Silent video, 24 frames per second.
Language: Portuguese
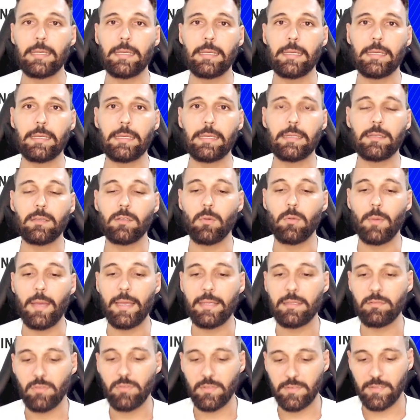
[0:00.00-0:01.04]
É, não
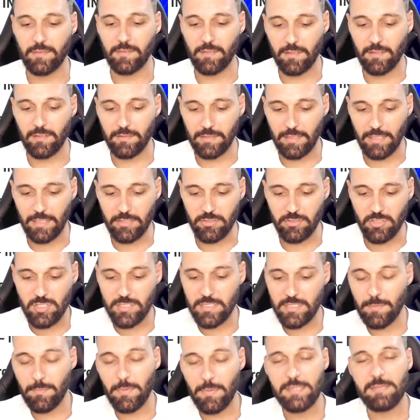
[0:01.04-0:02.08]
é que você seja
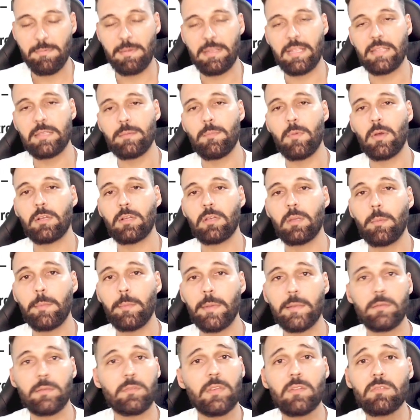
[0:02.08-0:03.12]
seletista, você pode ser mandado embora a qualquer
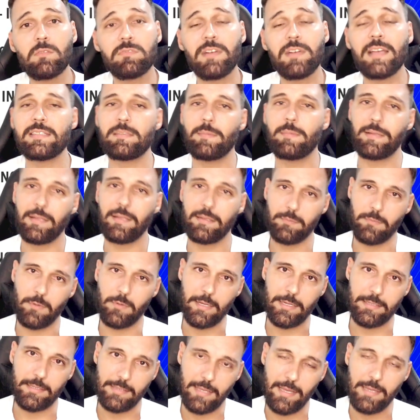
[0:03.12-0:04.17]
momento. Você não vai ser mandado
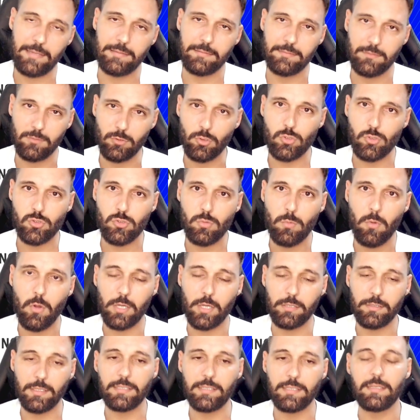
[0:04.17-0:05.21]
embora, tá? Grosso
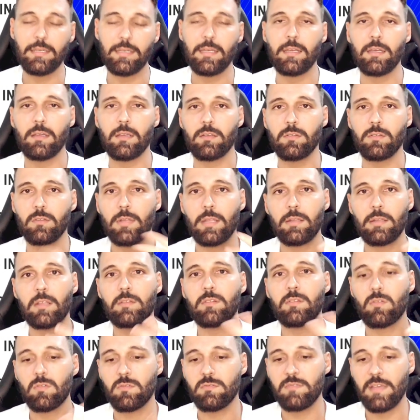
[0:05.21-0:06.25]
modo aí, na
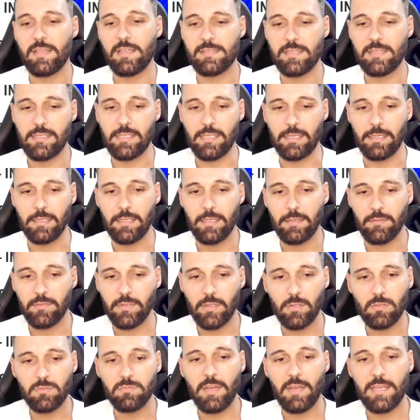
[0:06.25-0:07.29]
nossa conversa aqui.
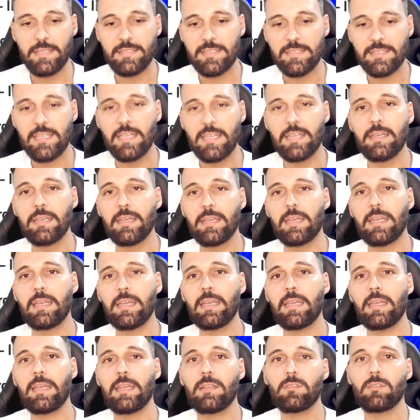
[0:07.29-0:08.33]
Você não vai ser
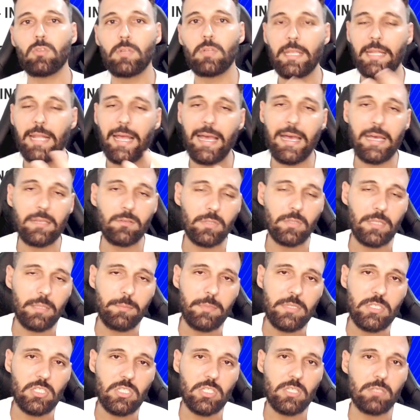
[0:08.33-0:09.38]
é, é exonerado
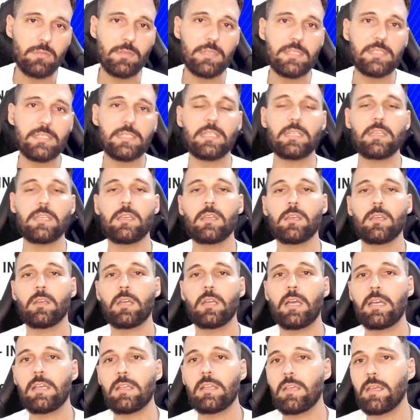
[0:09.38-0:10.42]
demitido assim
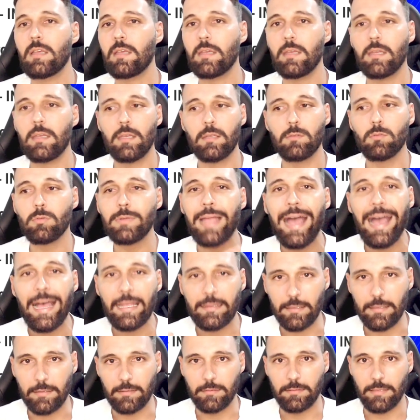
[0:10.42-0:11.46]
é, é, do
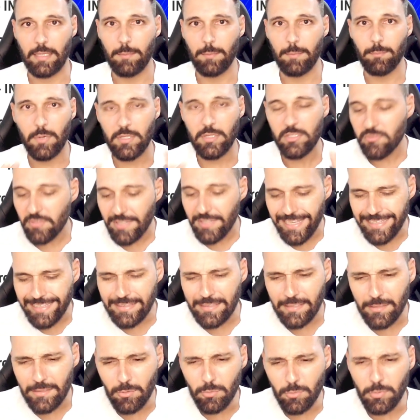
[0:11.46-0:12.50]
nada, tá? Pode ficar
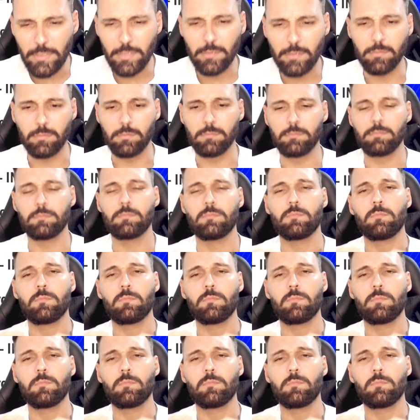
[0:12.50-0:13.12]
tranquilo.